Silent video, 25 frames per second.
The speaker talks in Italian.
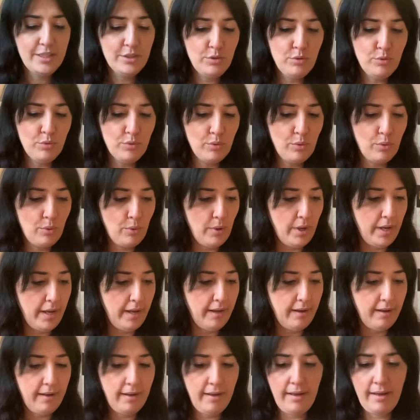
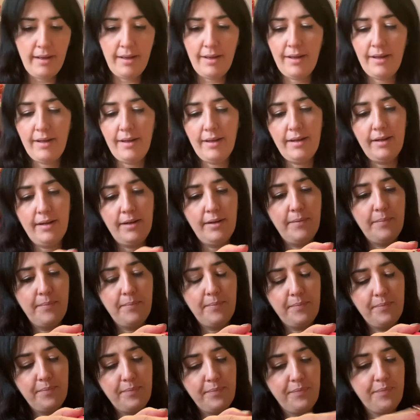Dunque,
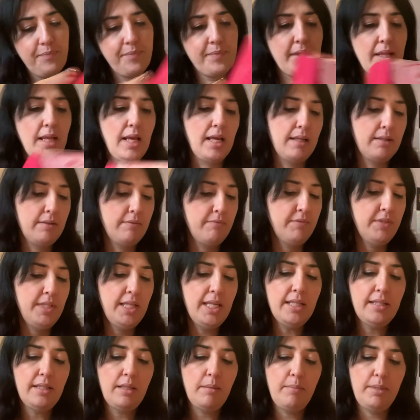um,
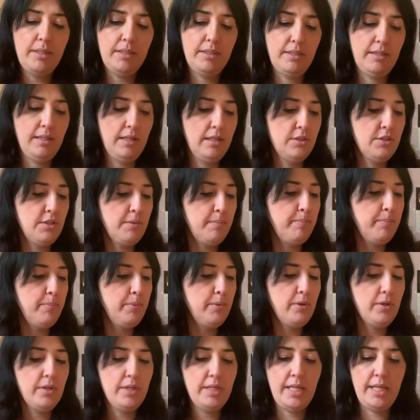direttamente dal
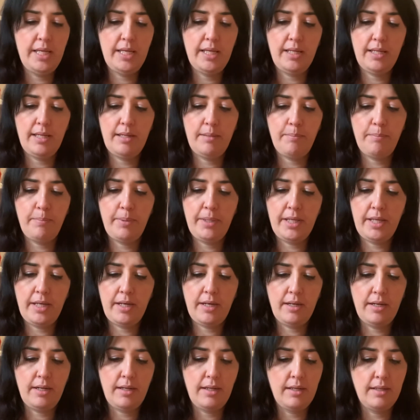Giappone
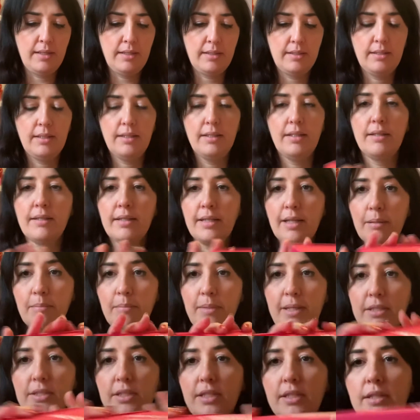per eh, del
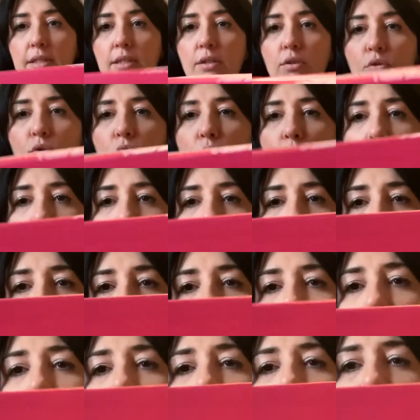mese di ottobre
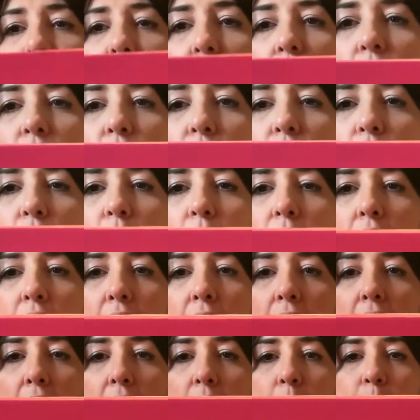2018
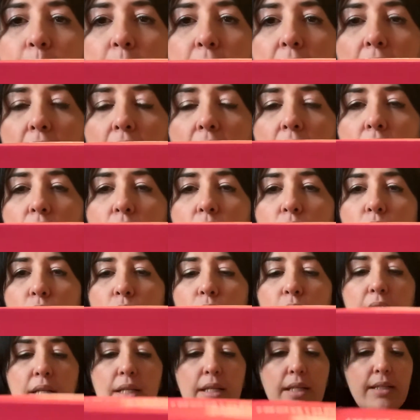la Happy
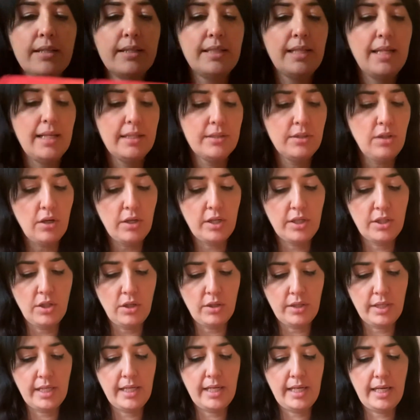Halloween della Doki Doki